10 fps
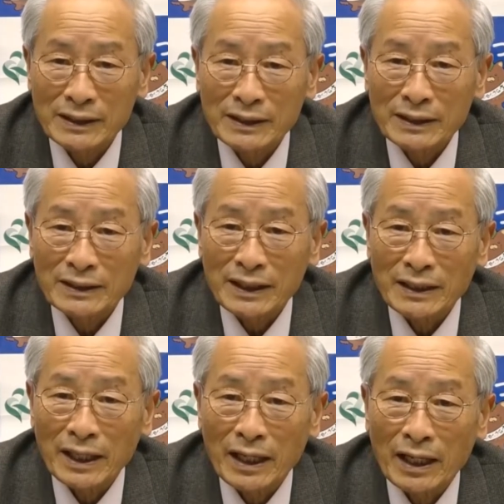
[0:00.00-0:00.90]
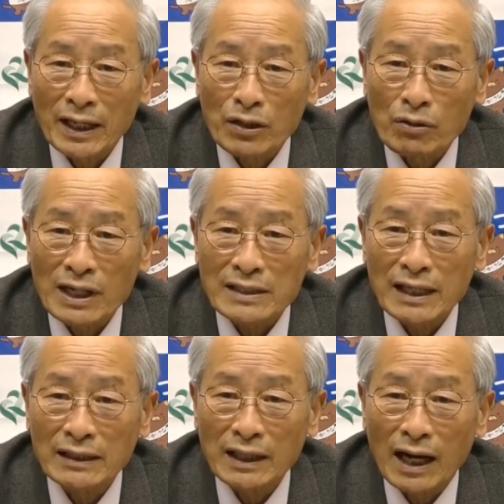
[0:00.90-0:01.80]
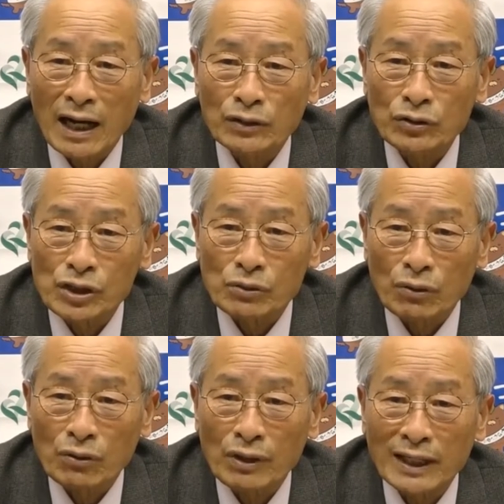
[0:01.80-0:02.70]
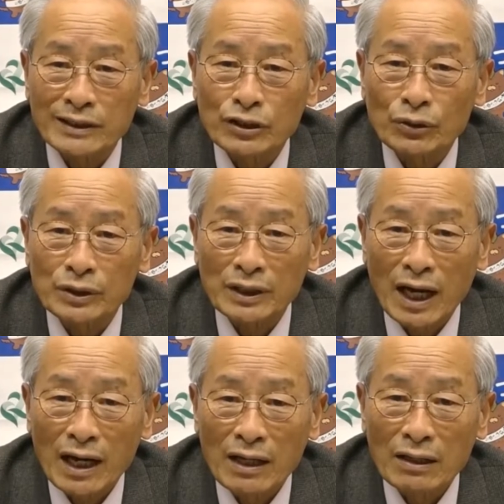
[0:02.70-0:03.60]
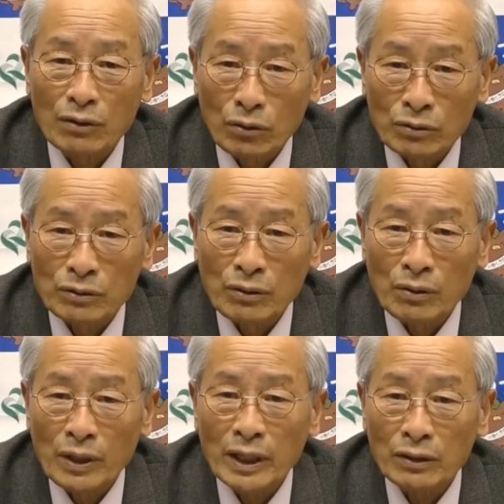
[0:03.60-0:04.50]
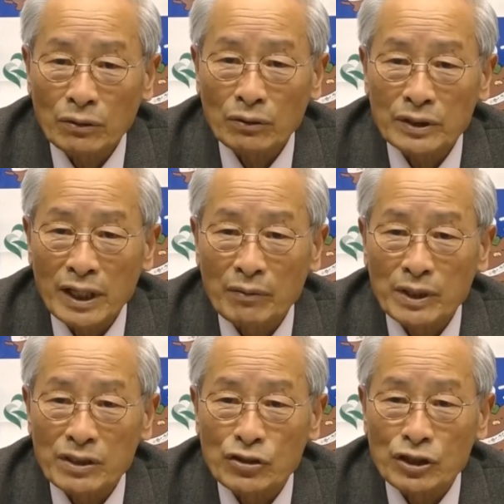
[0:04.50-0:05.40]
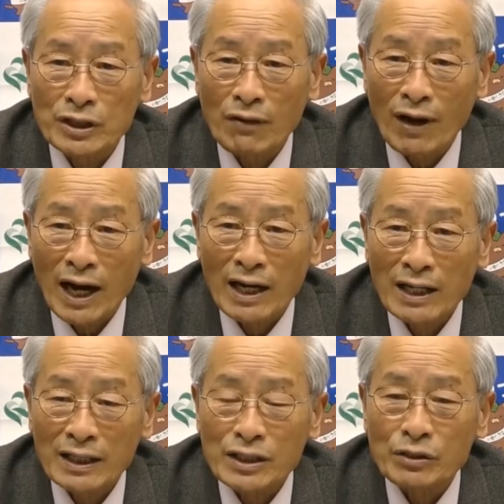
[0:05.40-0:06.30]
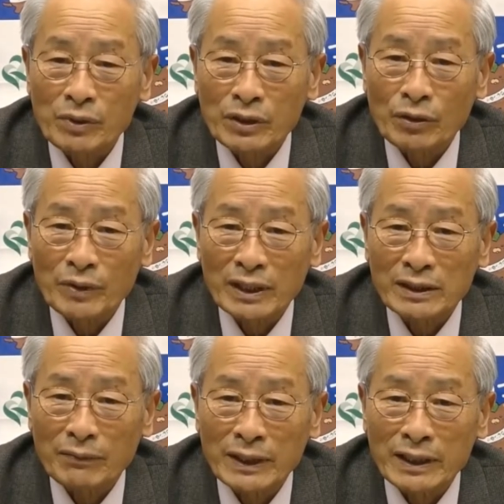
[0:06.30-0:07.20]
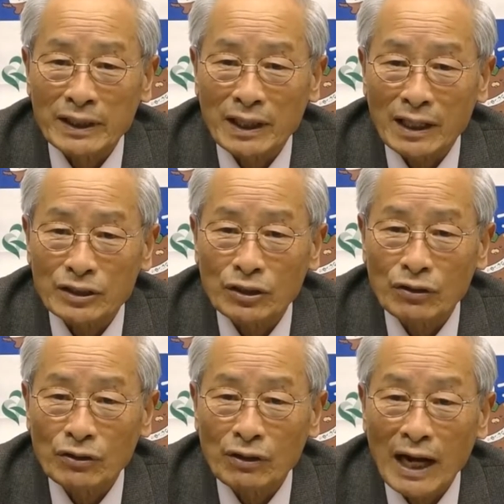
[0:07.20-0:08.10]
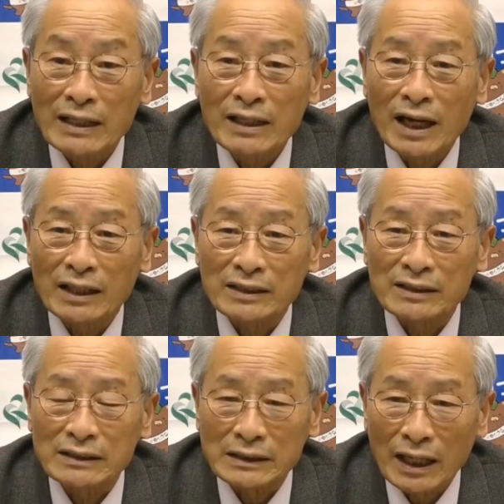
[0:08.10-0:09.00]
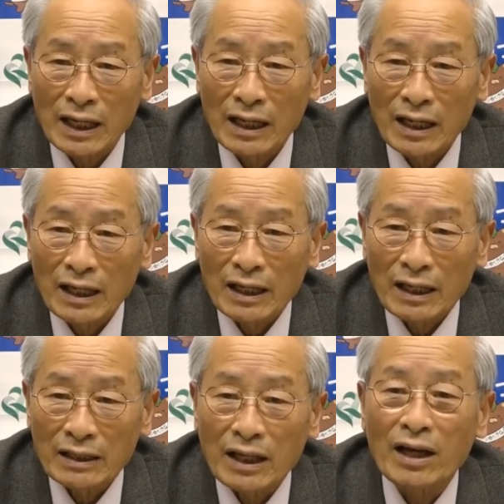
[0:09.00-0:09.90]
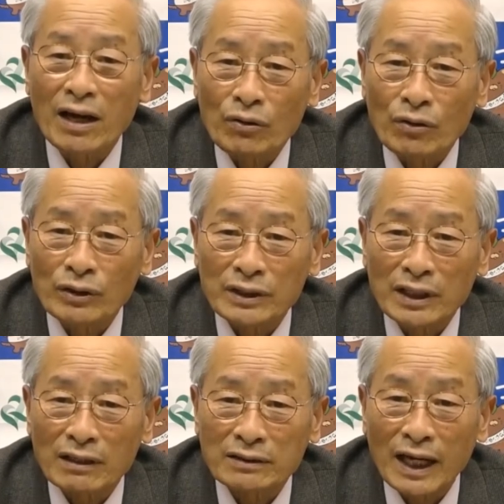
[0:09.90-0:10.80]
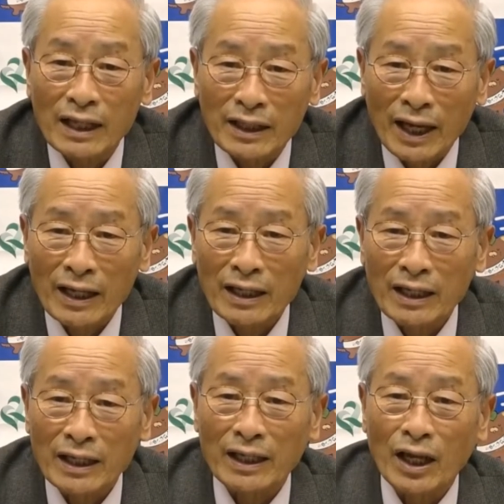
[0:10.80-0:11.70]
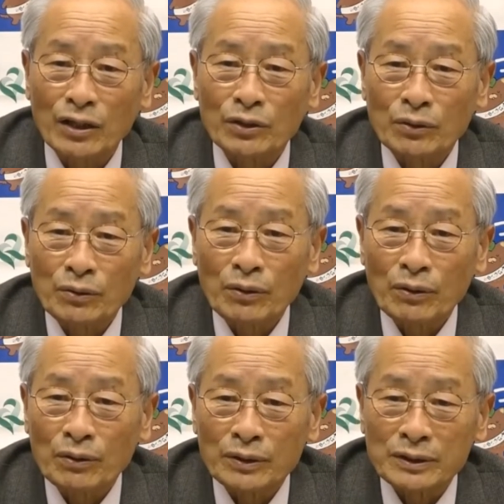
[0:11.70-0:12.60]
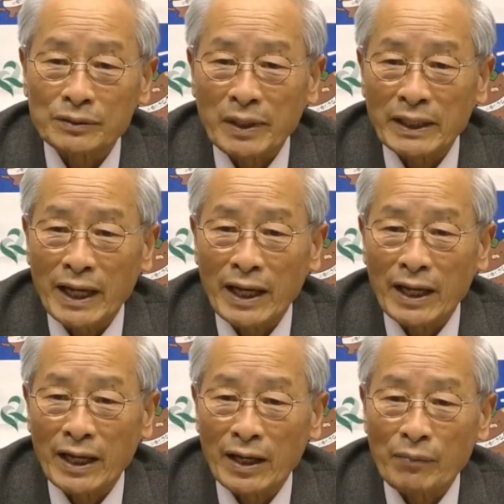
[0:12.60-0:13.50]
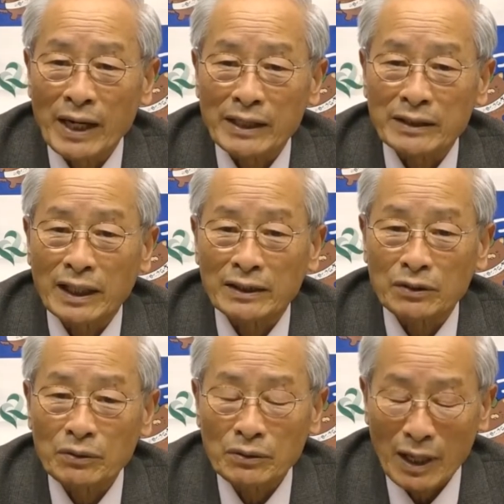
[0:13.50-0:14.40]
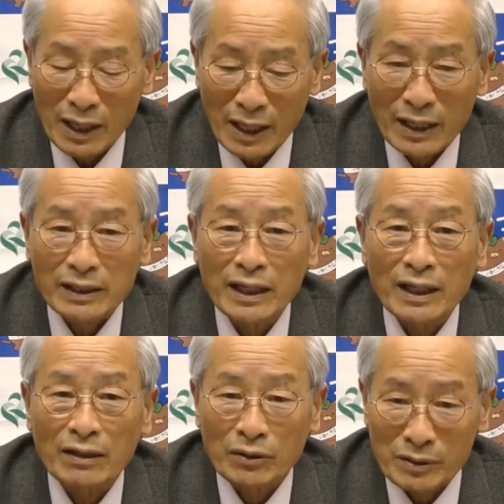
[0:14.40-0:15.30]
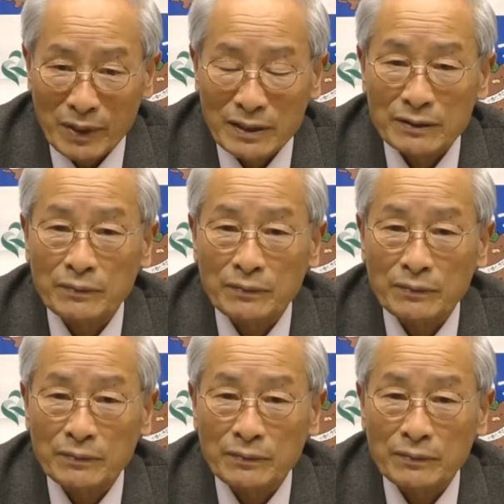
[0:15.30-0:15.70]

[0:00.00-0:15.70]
さて緑化センター跡地を活用した本公園の整備については市民の皆様に活用アイデアについて、え提案をいただく中で、え検討を進めてまいりたいと考えております、